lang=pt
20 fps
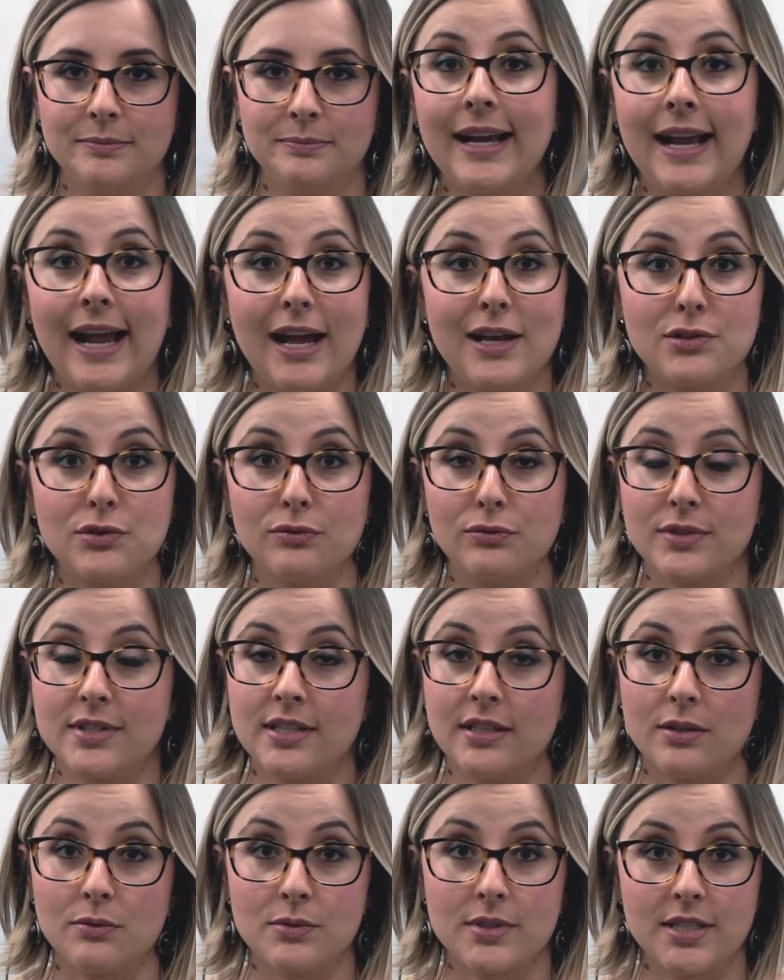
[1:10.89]
Caso
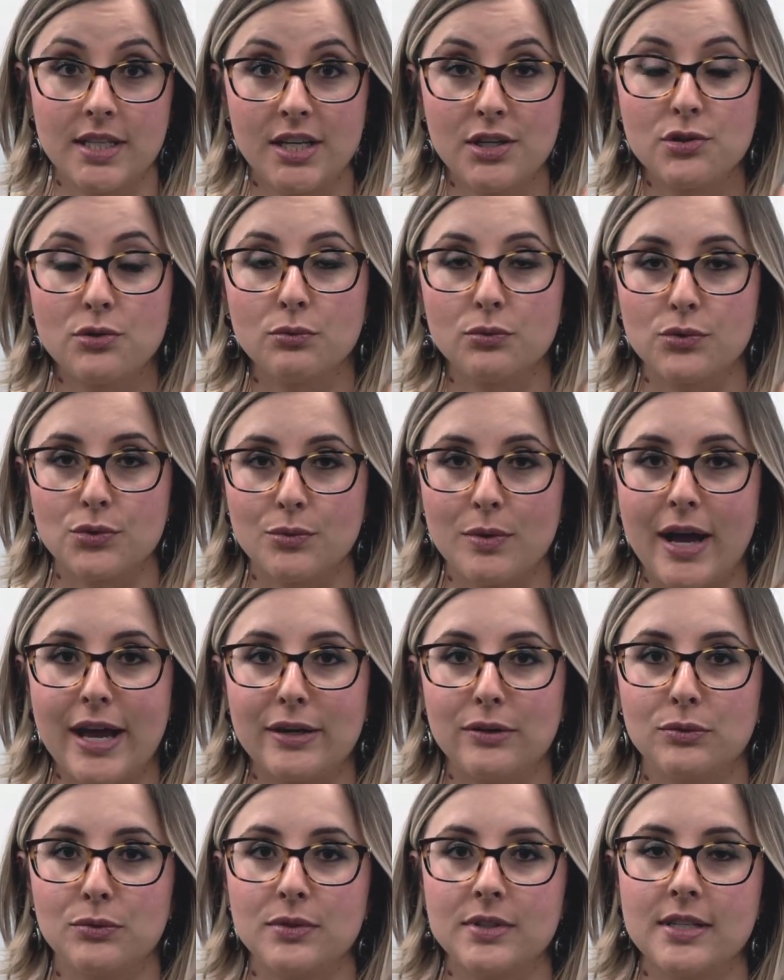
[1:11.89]
você não seja um
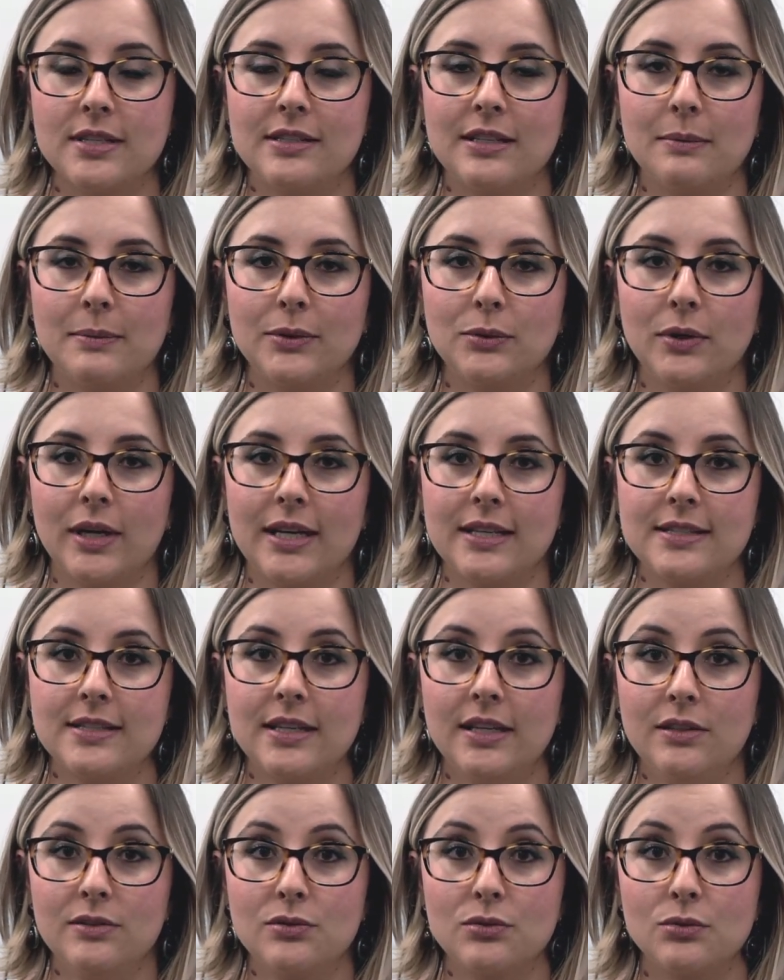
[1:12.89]
usuário do sistema
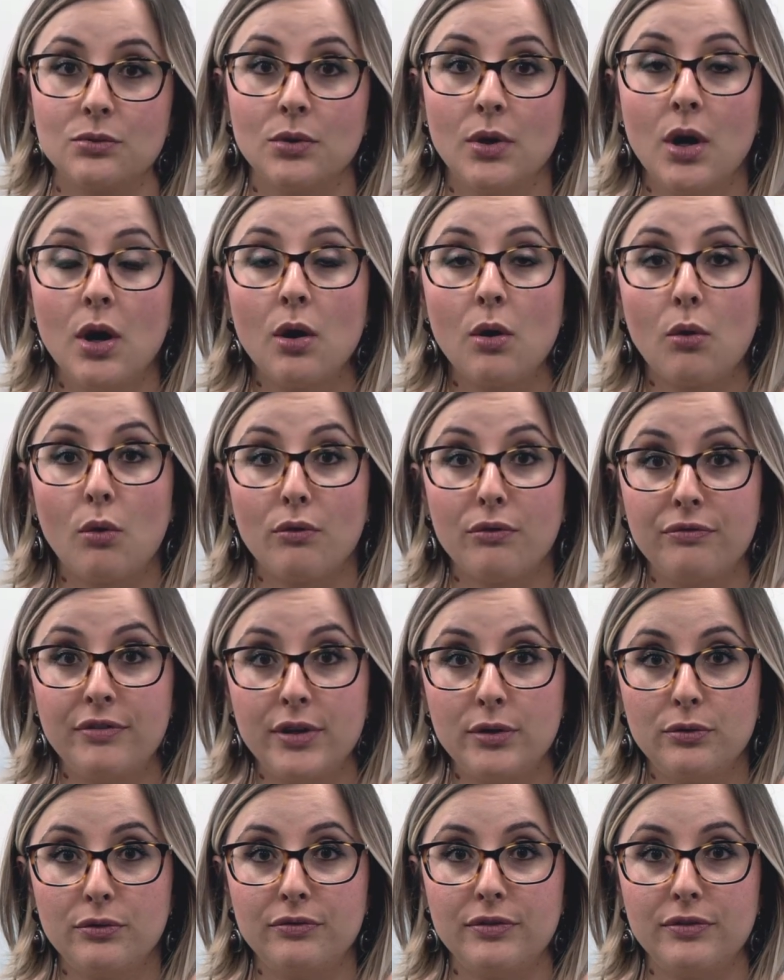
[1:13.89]
EducaCenso, confira o